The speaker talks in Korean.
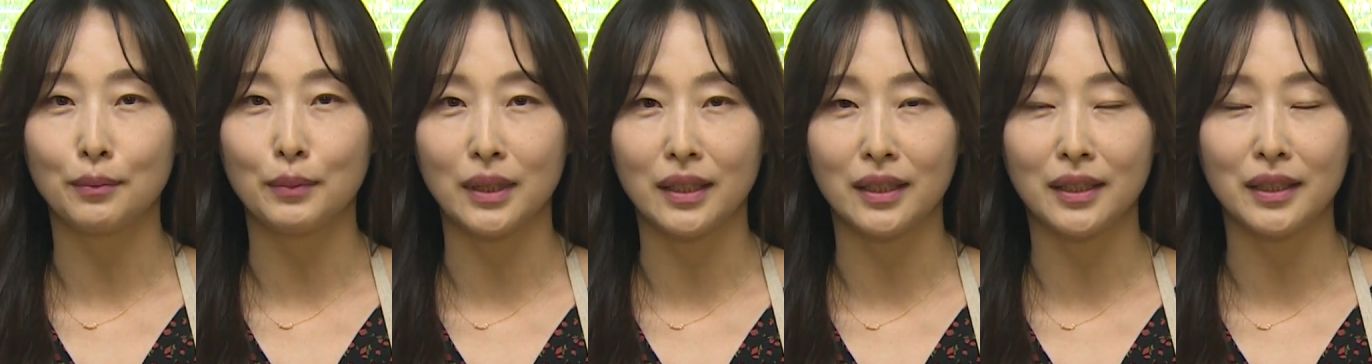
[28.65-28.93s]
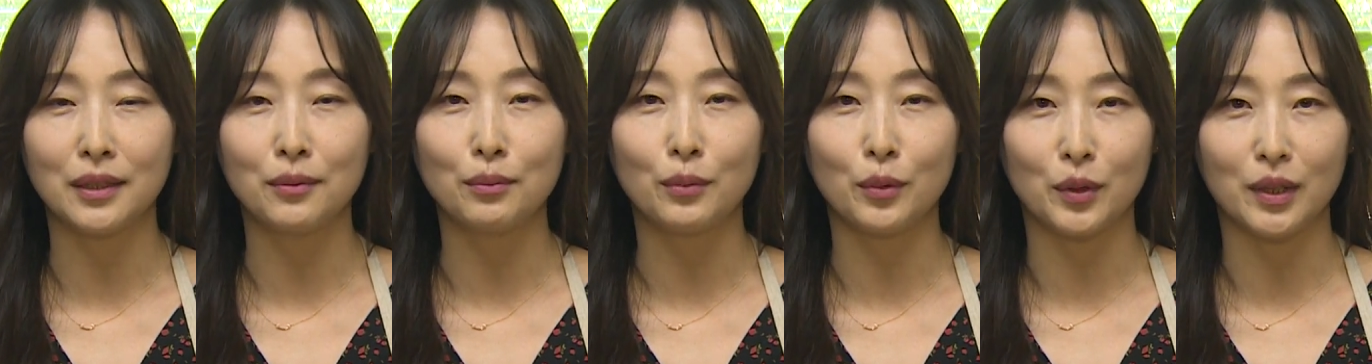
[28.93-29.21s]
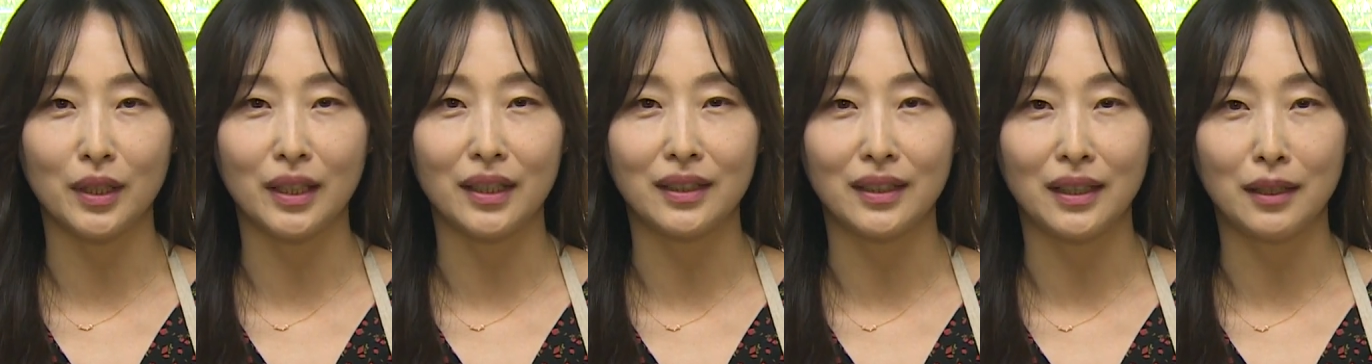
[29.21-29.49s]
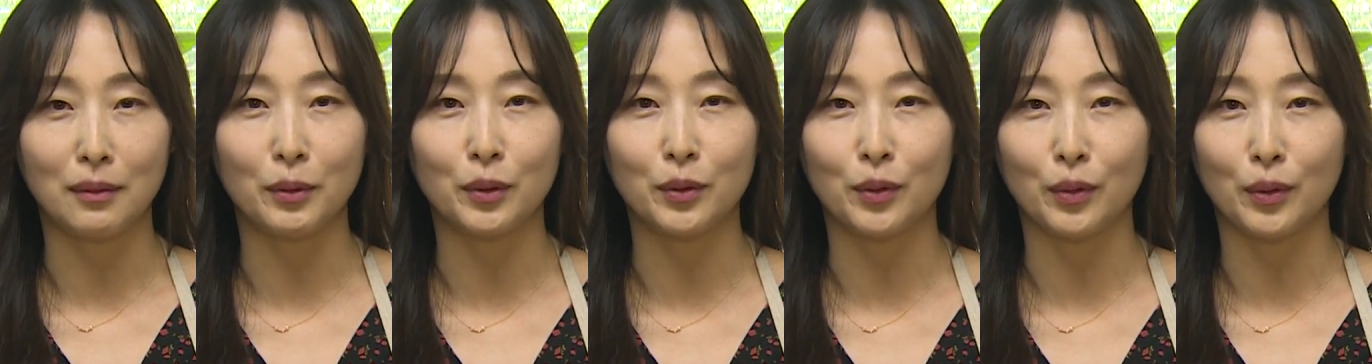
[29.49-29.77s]
밀짚 모자를
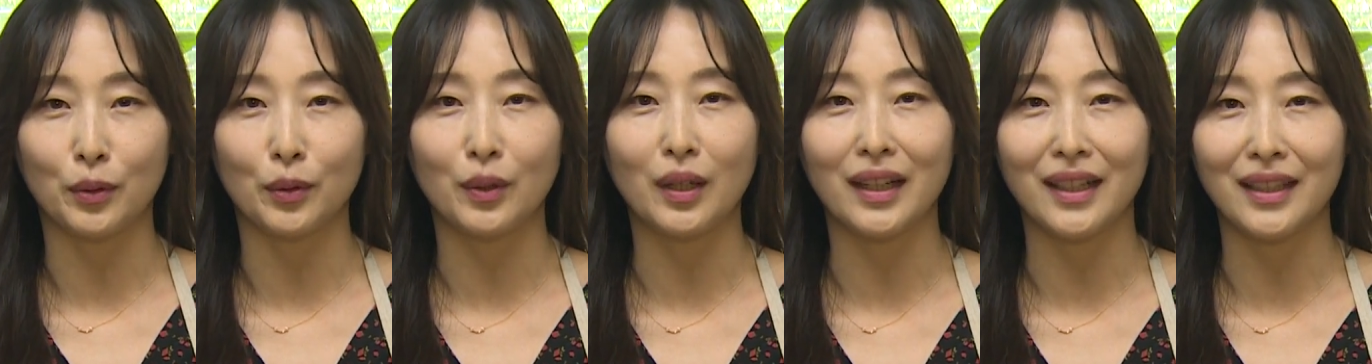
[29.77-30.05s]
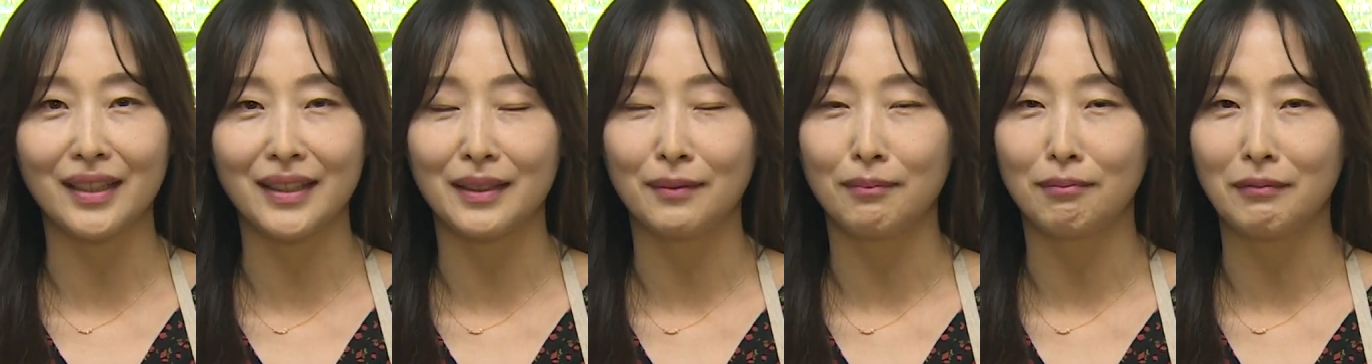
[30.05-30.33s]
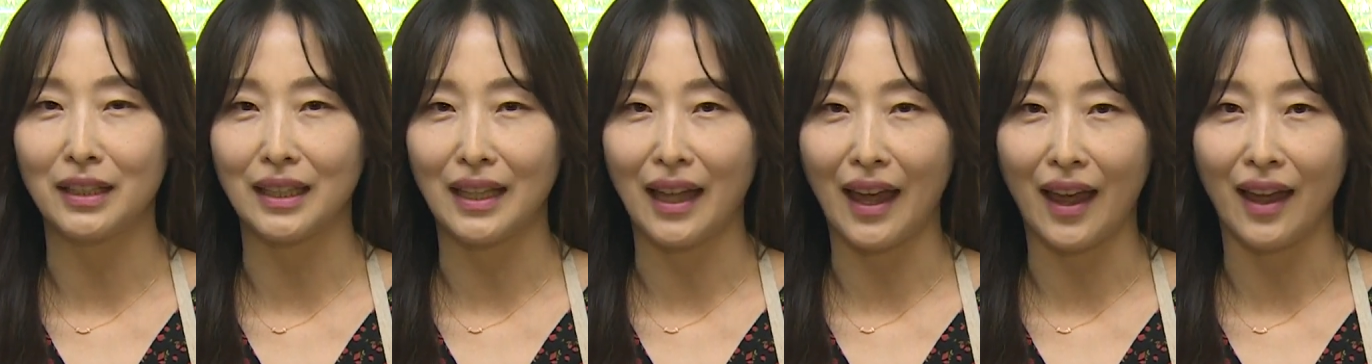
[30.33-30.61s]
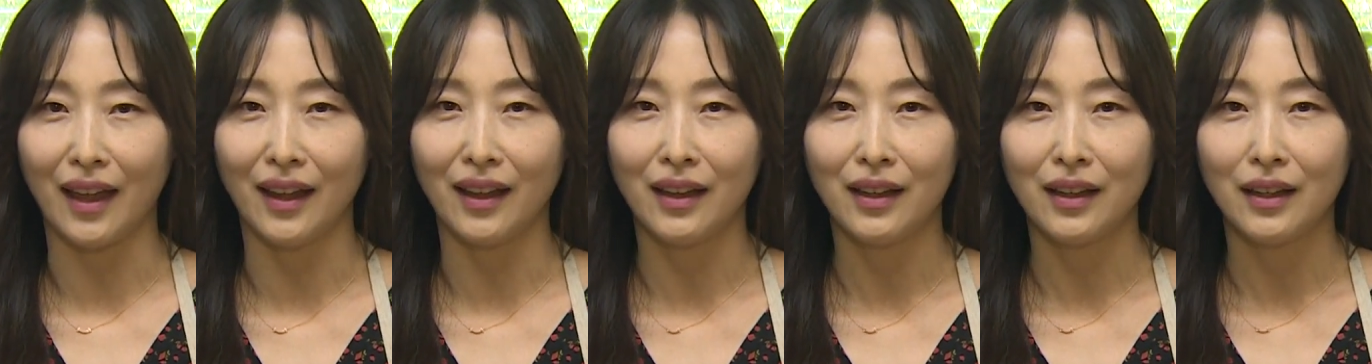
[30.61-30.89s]
해보도록 하겠습니다.